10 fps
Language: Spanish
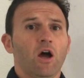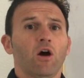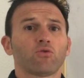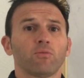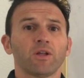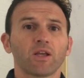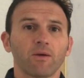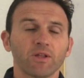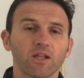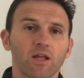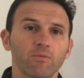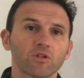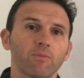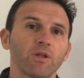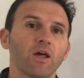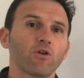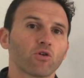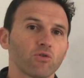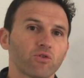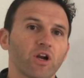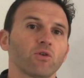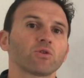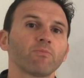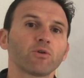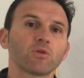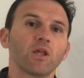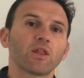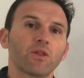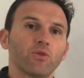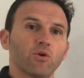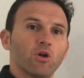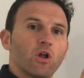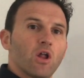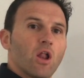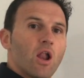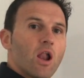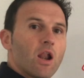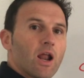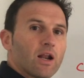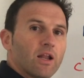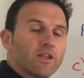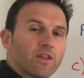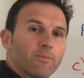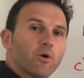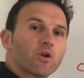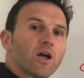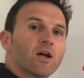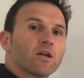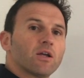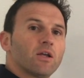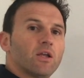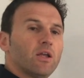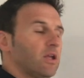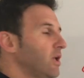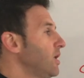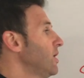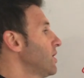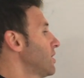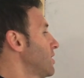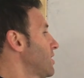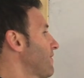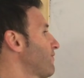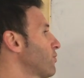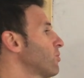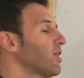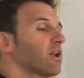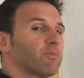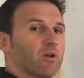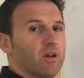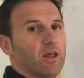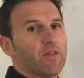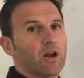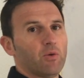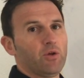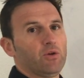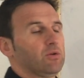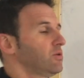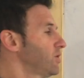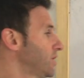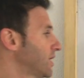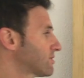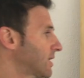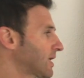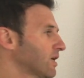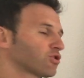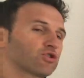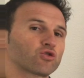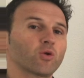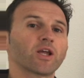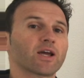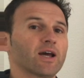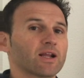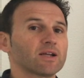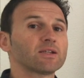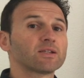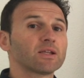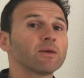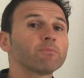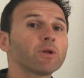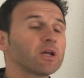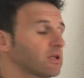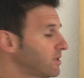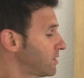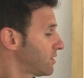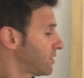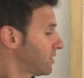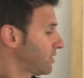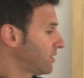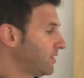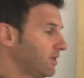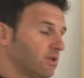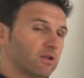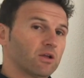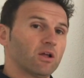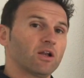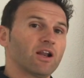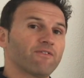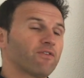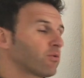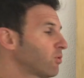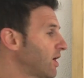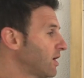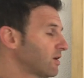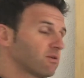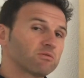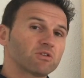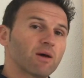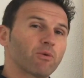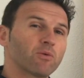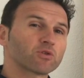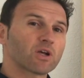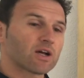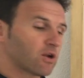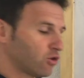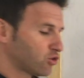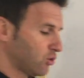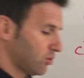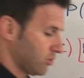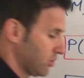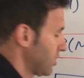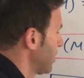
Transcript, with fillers: Automáticamente tenemos también la de los contrarios, siempre utilizando las leyes de Morgan y la fórmula de la probabilidad de la unión. Y este caso suele caer casi siempre y la fórmula la podemos sacar nosotros.